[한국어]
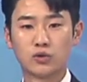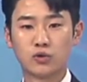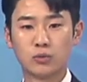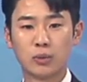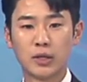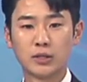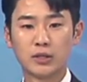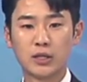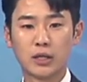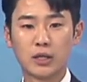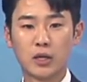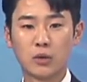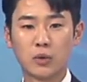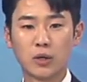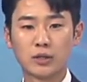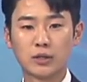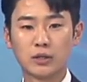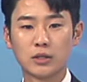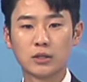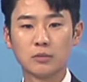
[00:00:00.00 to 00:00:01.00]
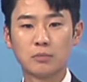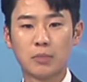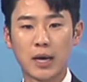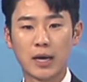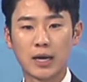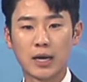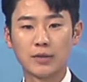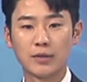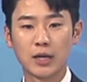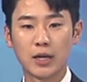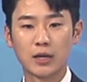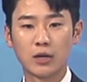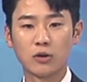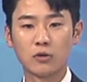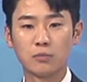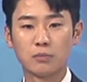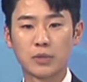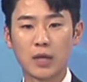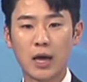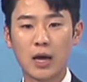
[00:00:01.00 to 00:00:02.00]
두 번째 키워드는
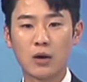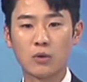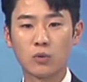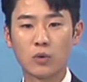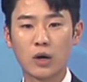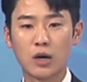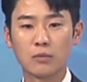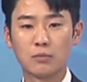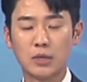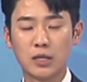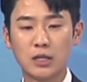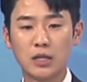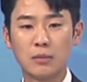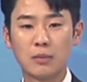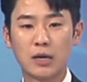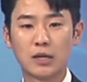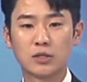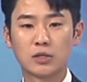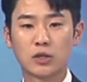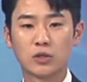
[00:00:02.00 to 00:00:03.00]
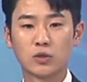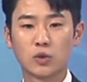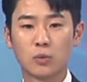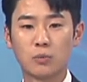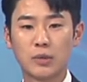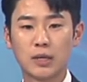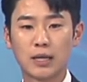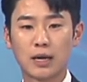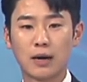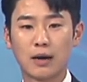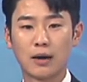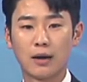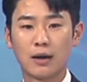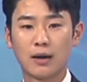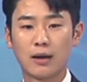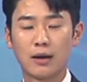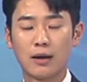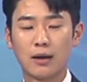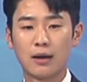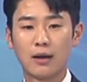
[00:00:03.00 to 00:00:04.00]
베란다형 태양광 미니 발전소입니다.
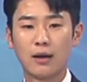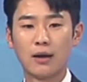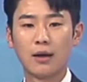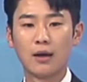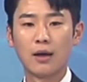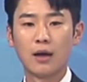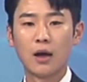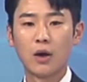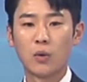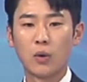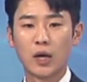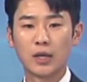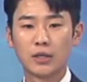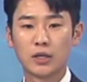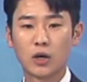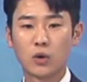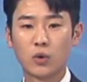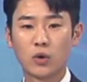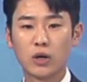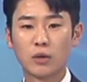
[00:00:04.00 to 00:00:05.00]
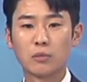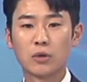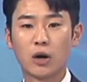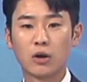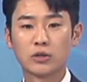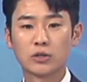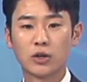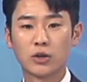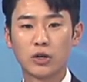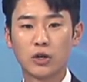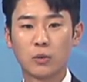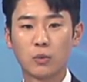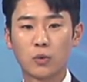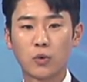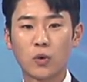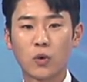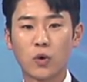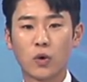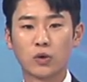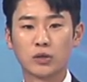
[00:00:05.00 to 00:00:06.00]
환경오염 걱정이
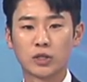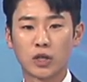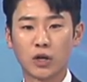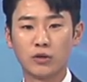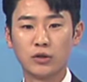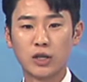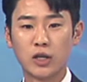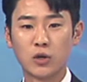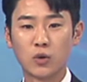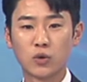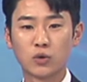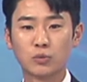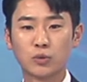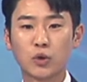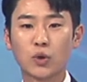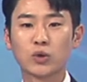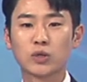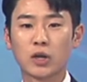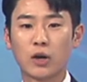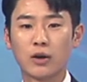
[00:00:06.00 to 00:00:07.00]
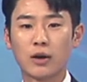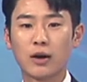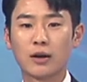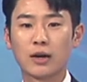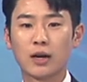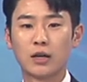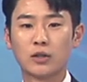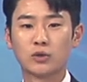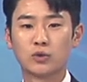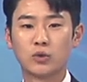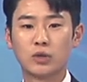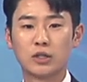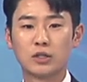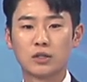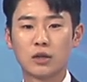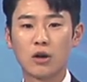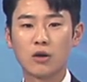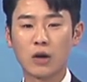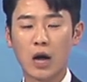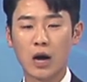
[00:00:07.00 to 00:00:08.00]
없고 전기요금도 절약할 수
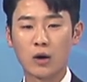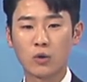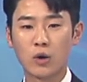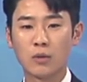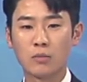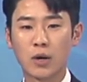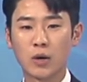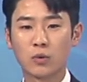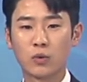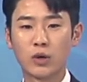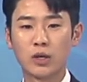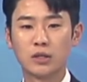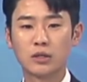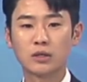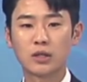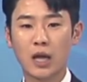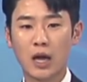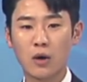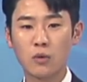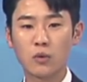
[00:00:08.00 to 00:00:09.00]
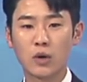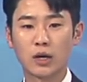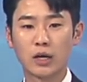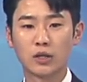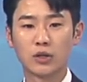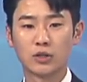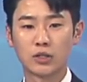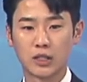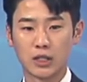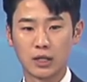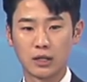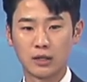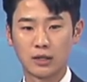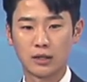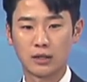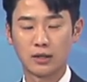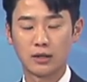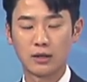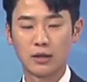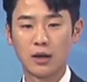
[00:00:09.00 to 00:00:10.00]
있어 각광받고 있는 태양광 에너지.
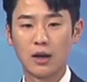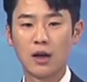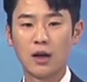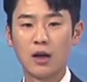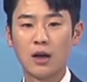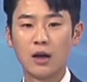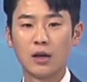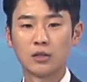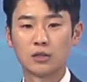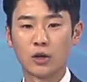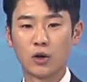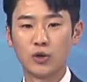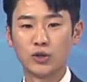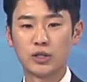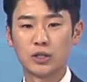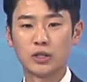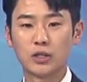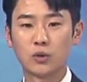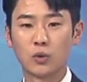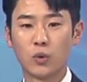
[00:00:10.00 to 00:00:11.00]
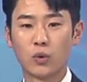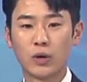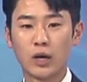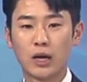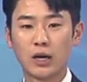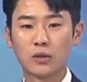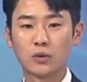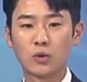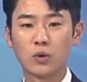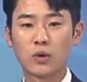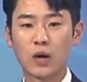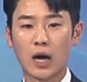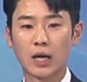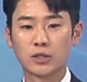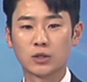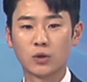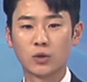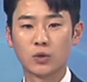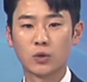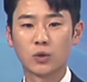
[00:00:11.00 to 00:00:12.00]
서울시는 올해에도
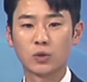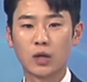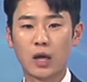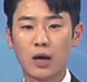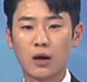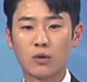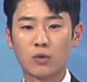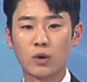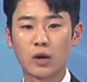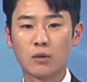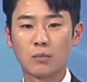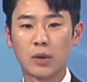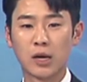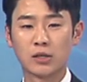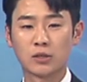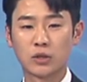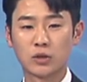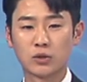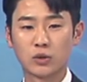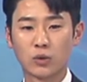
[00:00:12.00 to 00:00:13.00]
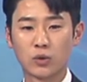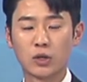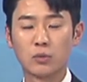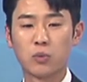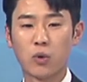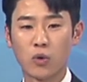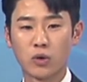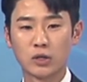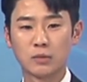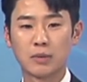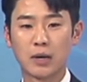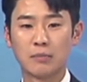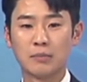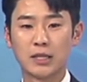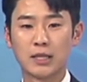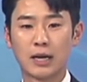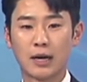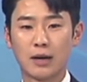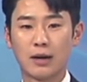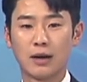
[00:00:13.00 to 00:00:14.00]
가정용 태양광 발전소를
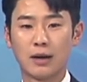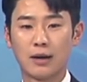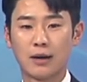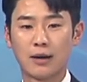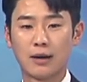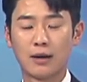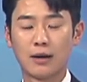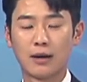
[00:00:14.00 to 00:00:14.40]
보급합니다.